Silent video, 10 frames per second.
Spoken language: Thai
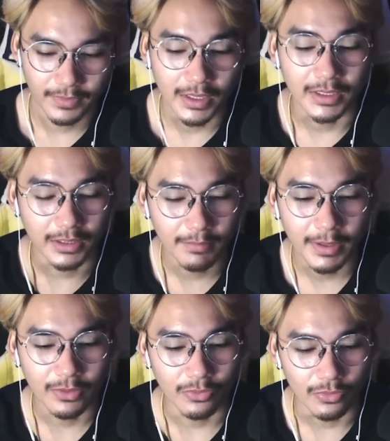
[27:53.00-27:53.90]
ตื่นขึ้นมา
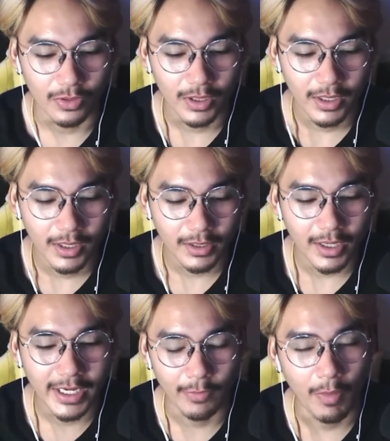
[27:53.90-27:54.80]
ดูก็
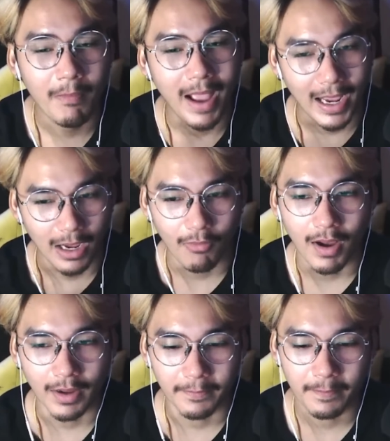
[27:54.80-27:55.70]
เห็นว่าหมาเขา
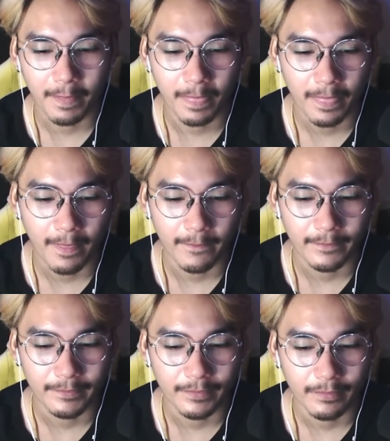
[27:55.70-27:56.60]
อ่ะ
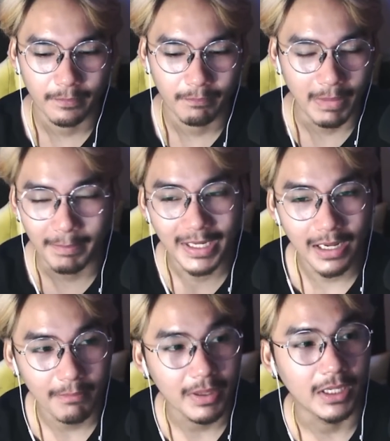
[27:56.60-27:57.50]
มันไม่ได้
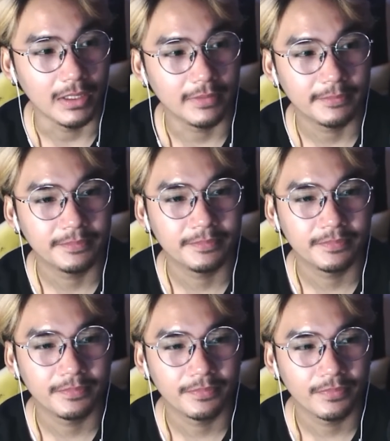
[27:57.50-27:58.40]
ละเมอ
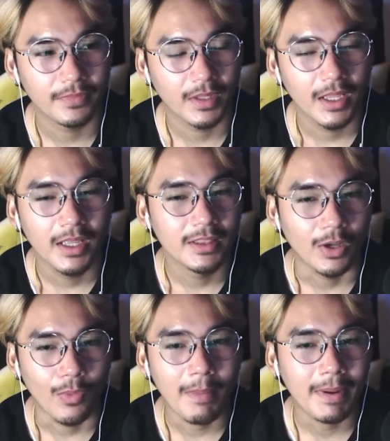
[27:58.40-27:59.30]
แต่
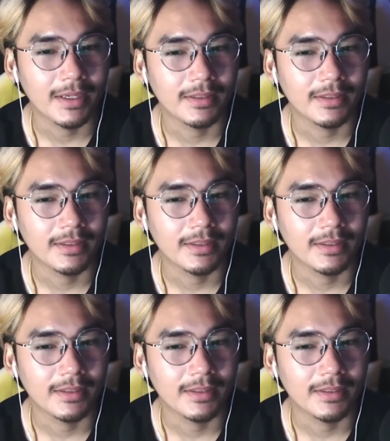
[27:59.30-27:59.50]
ว่ามัน